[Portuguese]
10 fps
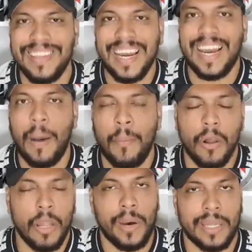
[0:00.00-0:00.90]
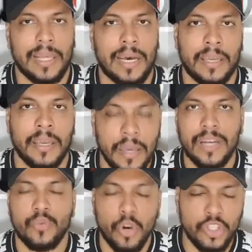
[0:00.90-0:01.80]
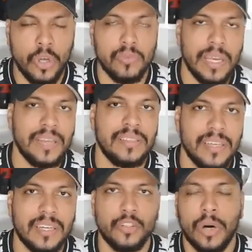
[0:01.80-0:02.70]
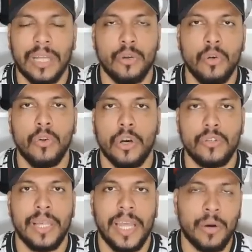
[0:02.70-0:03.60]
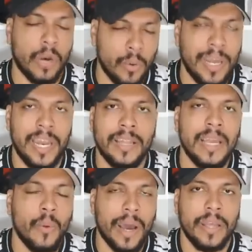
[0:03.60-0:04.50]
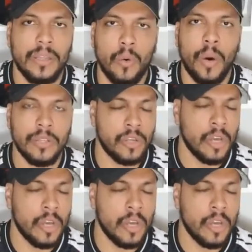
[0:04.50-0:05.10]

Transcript: para entregar a bola ao ataque. O Vasco hoje não tem esse jogador no nosso elenco, né? O Nenê tem 41